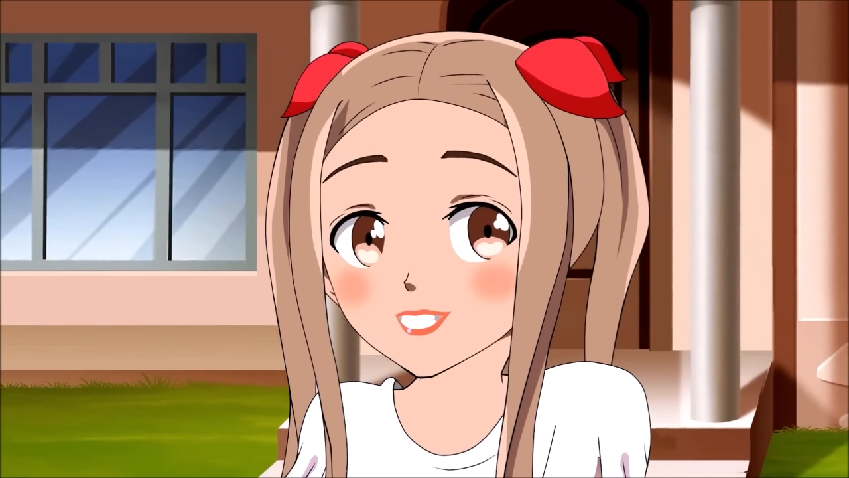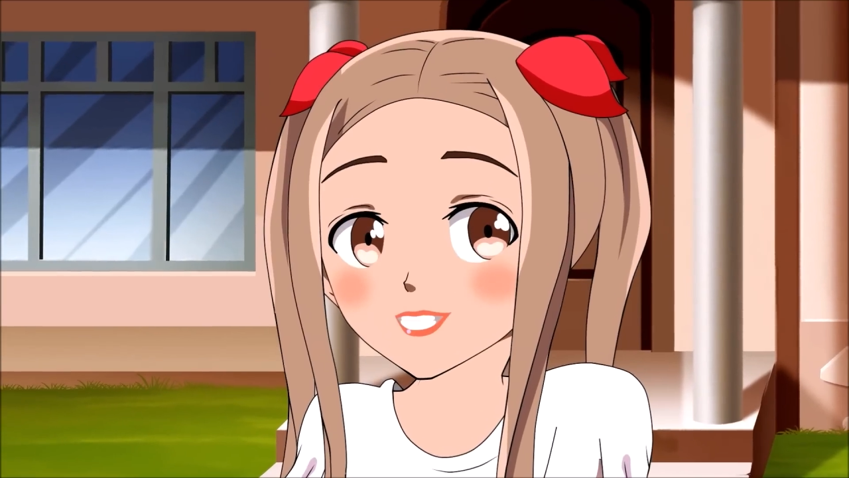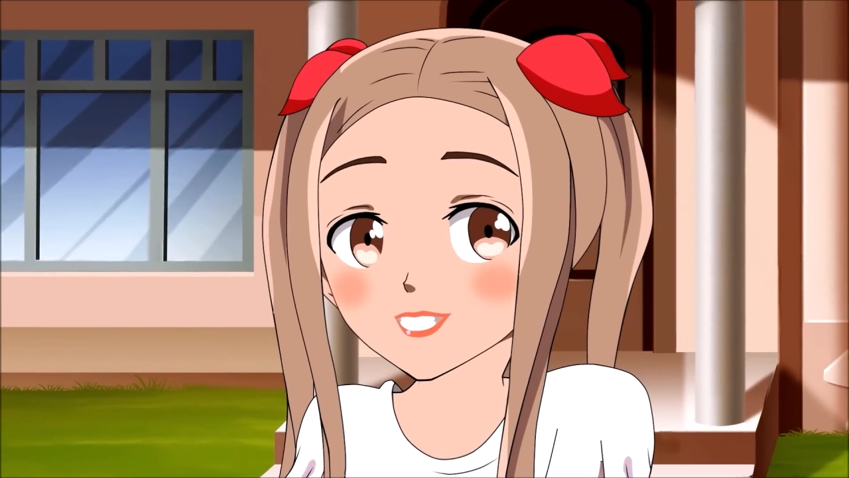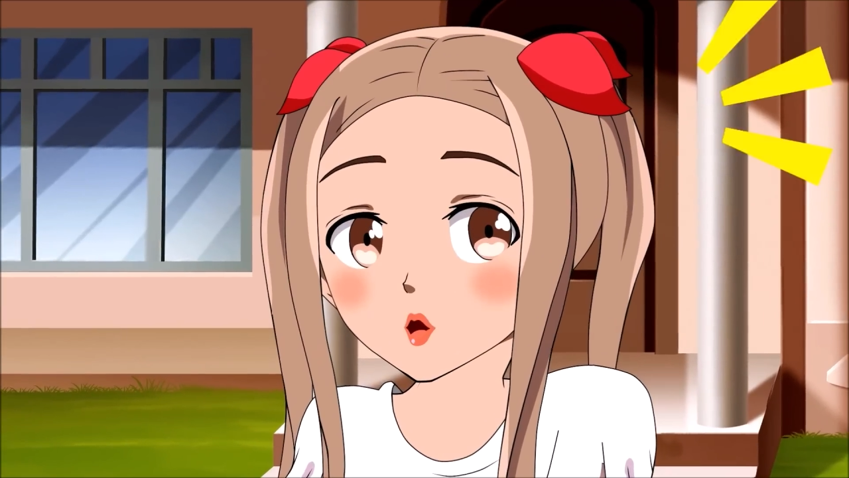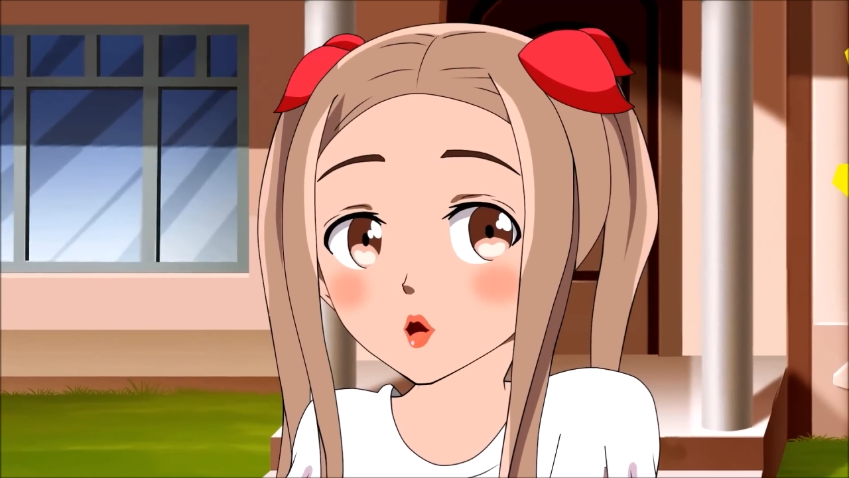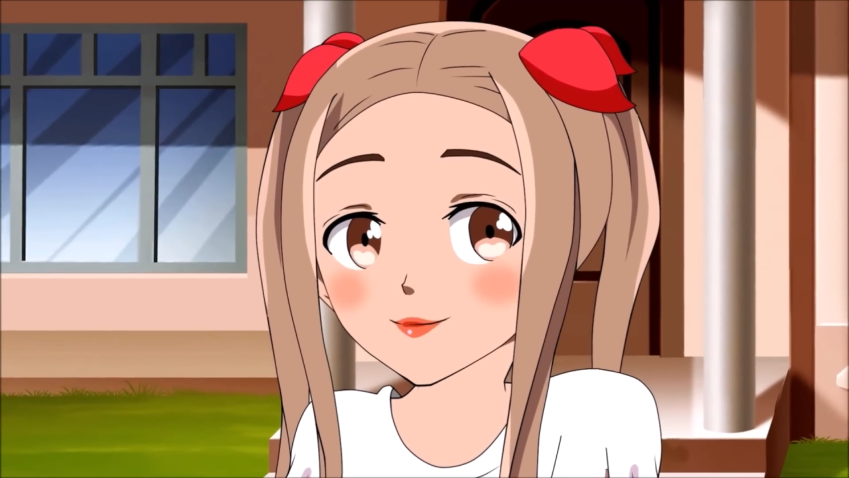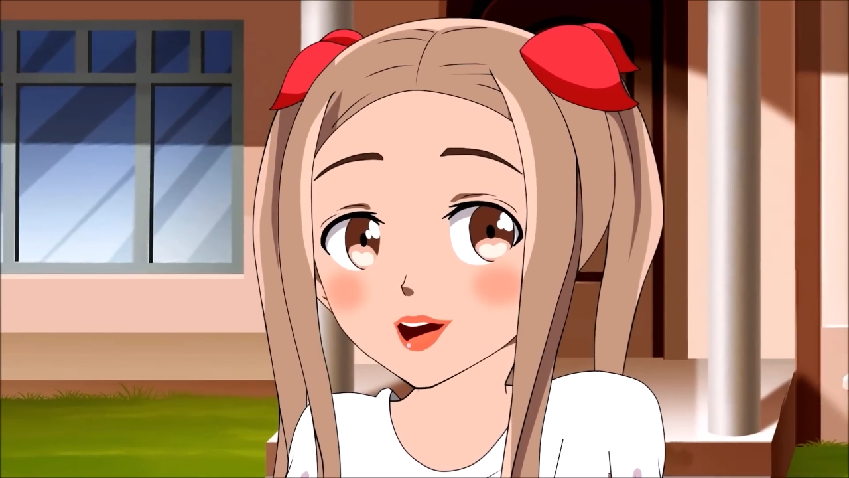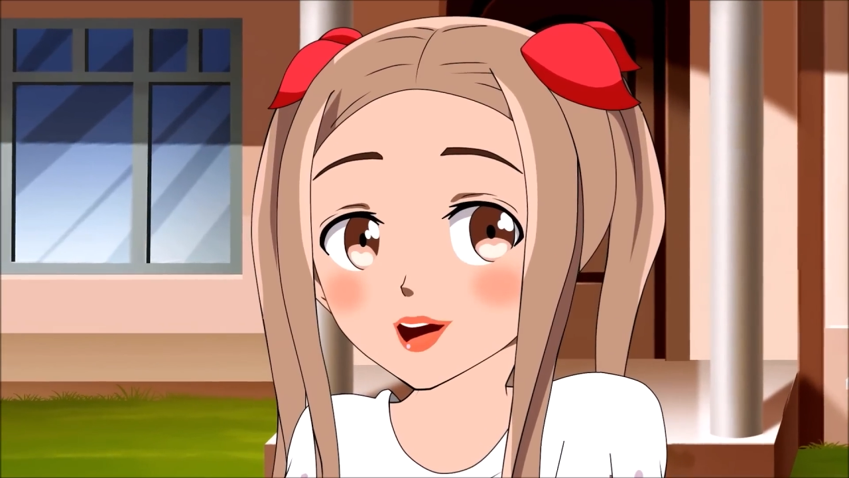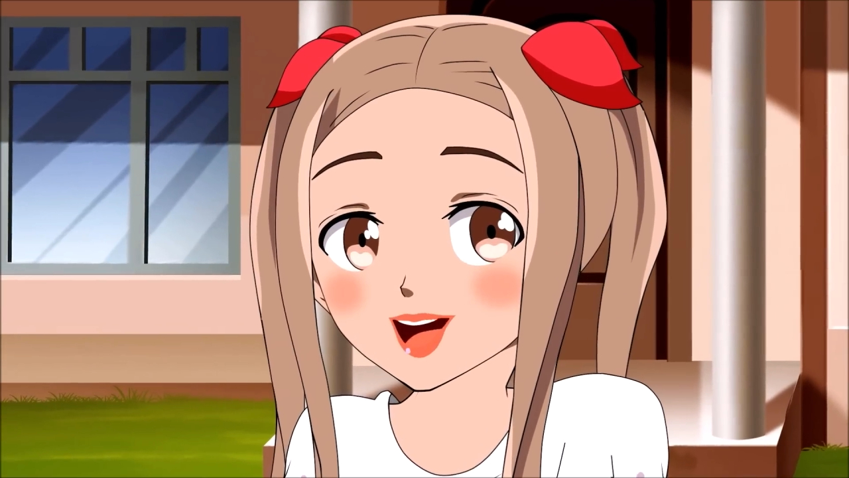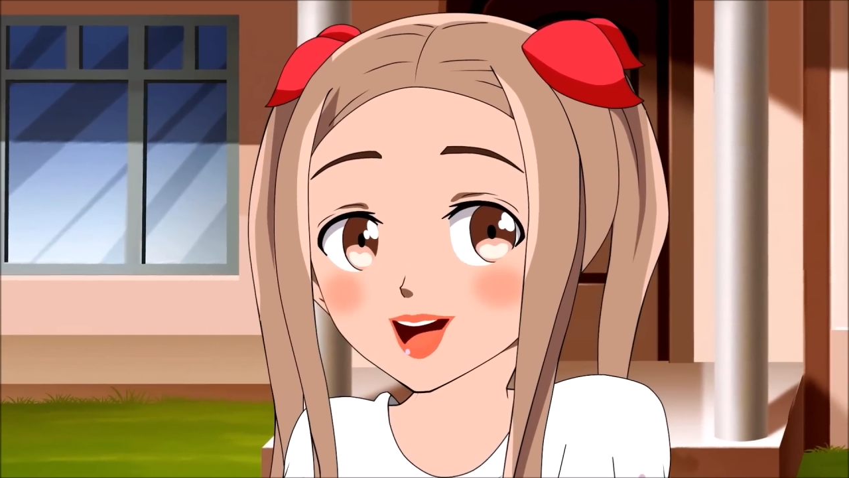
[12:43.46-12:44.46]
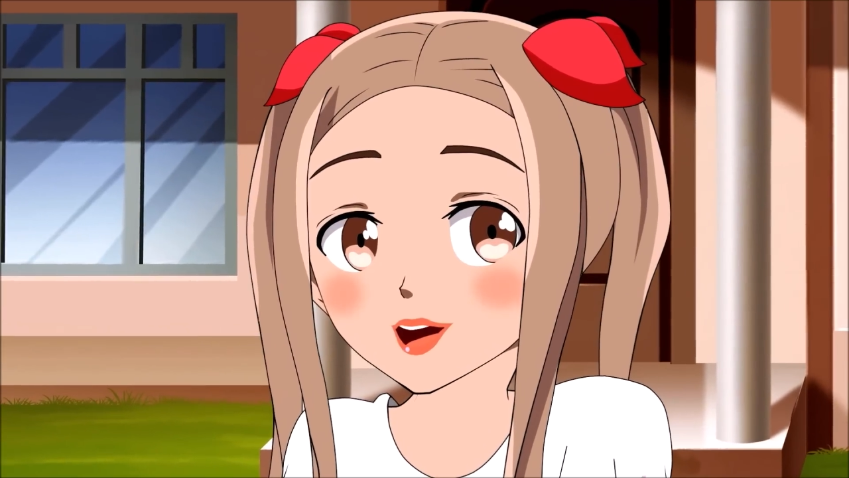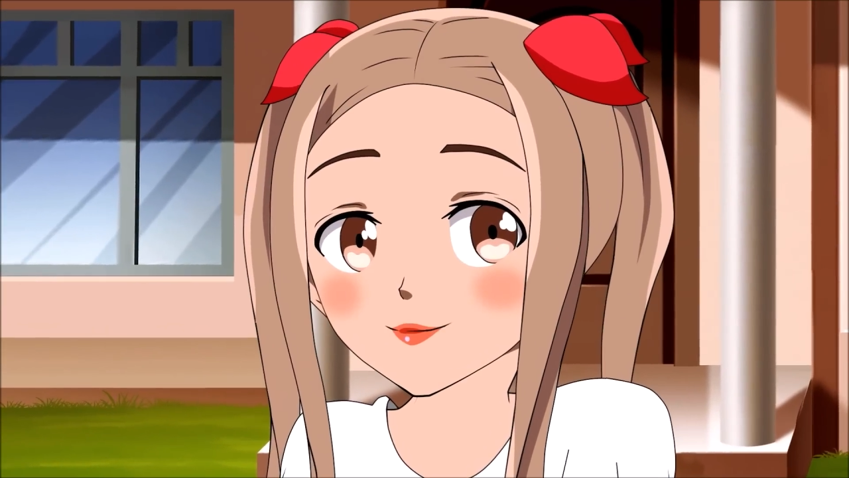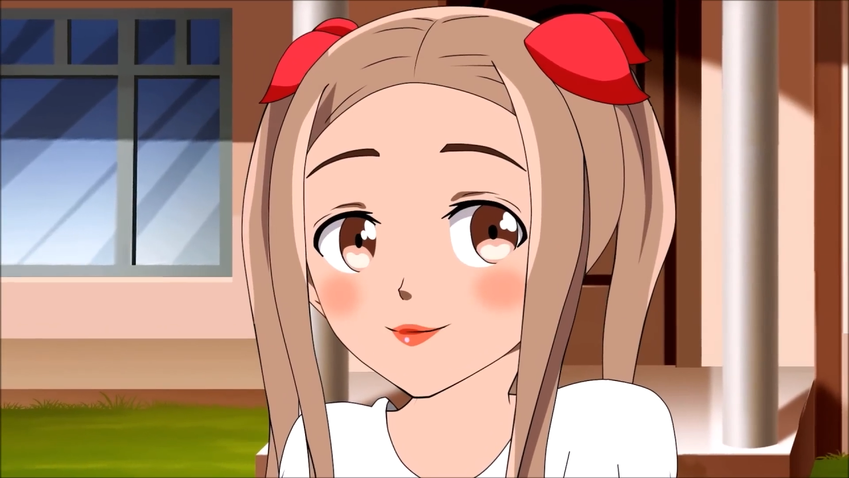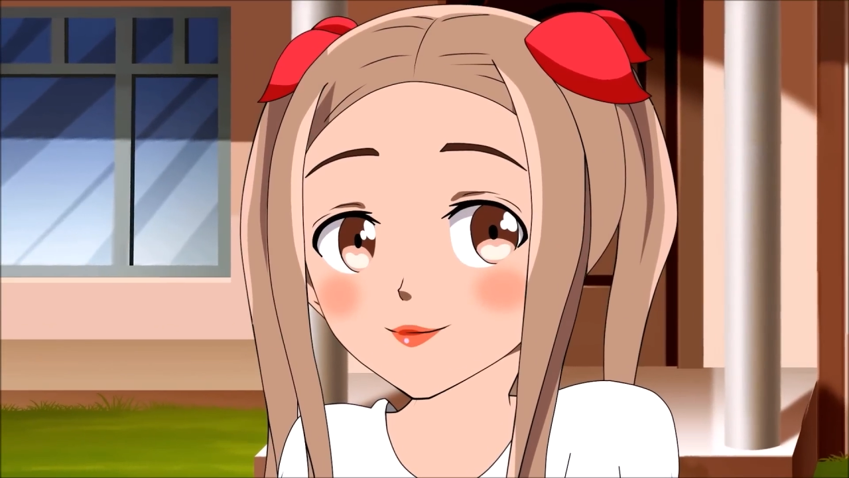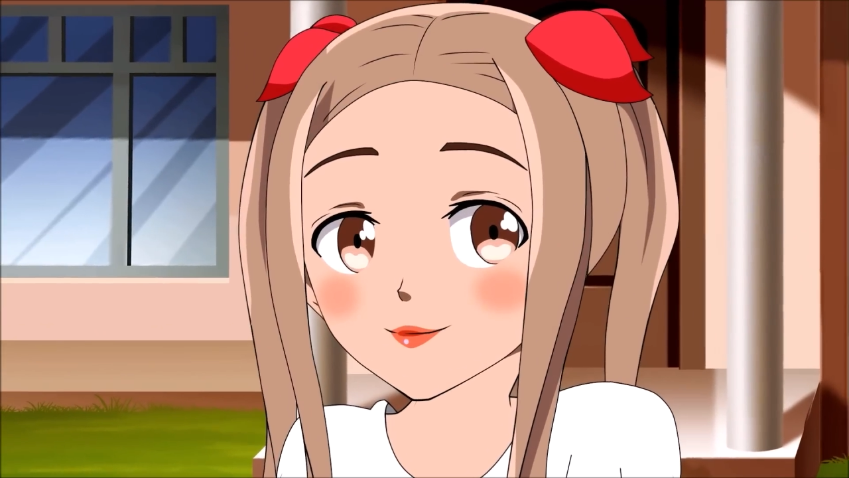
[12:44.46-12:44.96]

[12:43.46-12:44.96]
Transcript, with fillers: J'ai ressenti la même chose